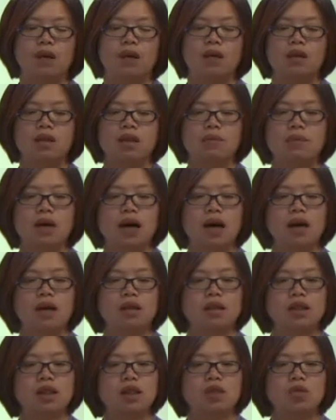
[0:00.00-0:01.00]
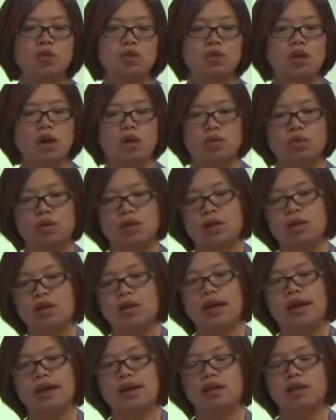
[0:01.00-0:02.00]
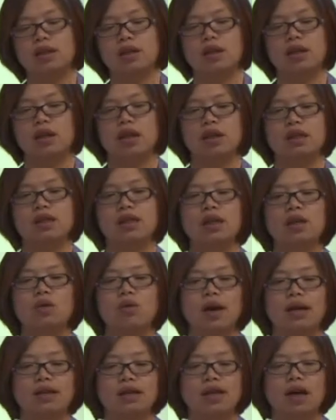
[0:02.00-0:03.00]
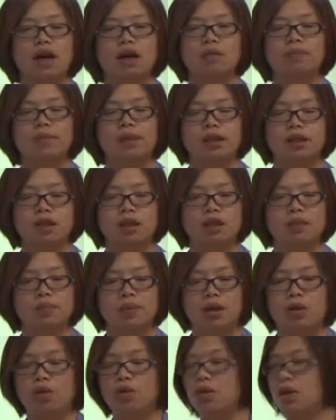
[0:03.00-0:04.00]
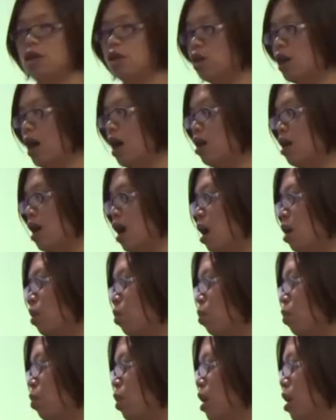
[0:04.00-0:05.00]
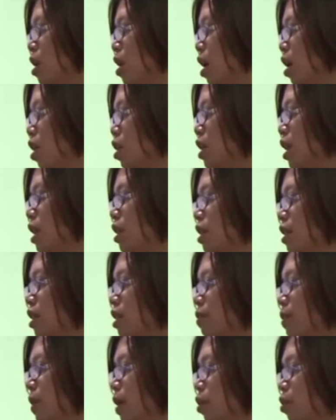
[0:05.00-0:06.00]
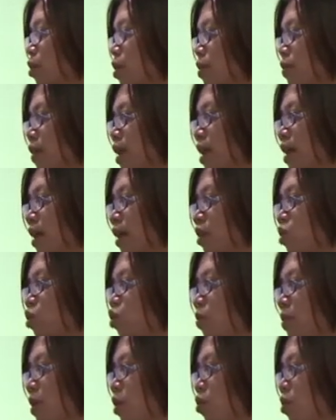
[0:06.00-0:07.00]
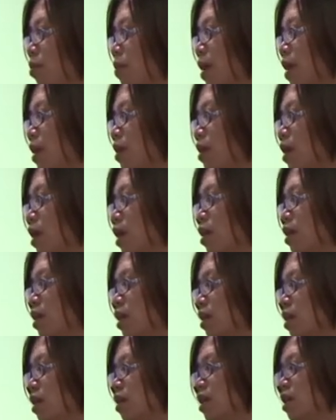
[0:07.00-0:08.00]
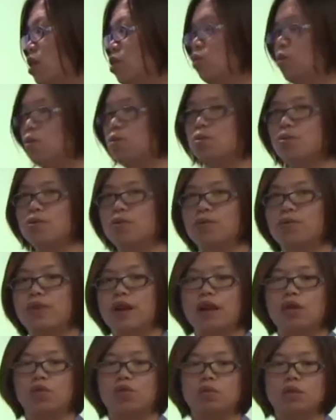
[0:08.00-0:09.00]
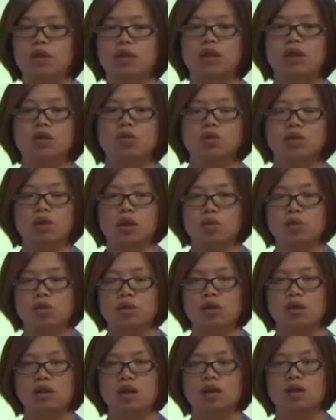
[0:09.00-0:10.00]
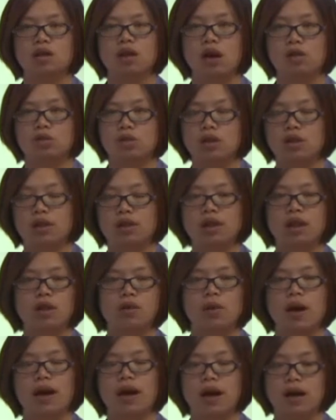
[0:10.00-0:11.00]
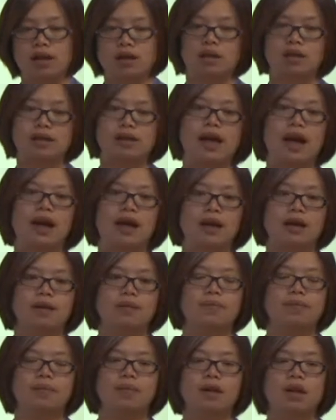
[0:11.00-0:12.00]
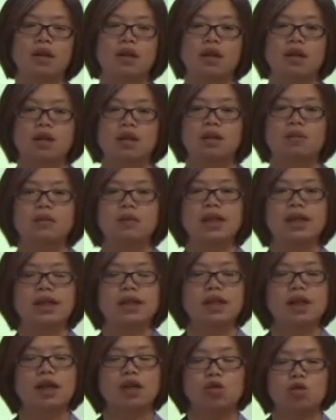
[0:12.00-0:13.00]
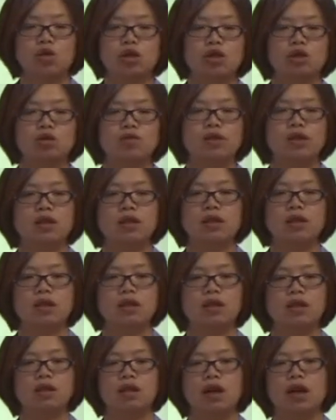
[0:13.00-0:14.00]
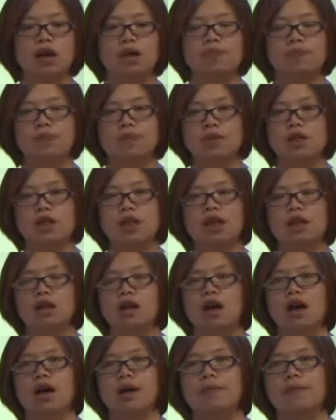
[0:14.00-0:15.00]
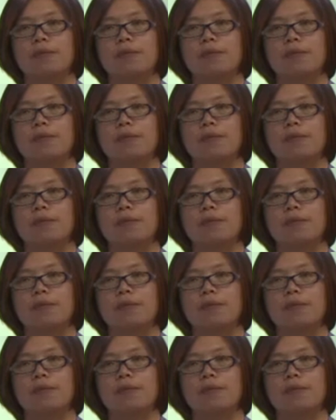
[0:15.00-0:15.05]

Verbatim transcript: 那么金融投资的这个借款项本期的比率呢是2.25。而上期的比率呢为零，说明我们这个金融为了我们金融投资而导致的借款啊增加了。那么这些垂直分析和这个